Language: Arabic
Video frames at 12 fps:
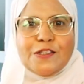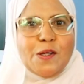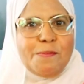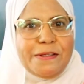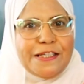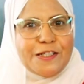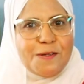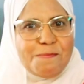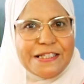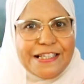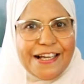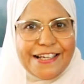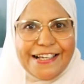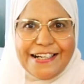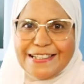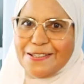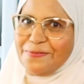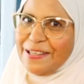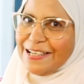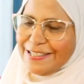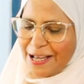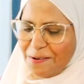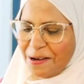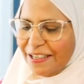انا طبعا عشان مستعجله سبتها
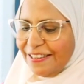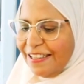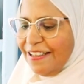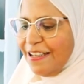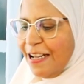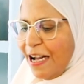ساعه واحده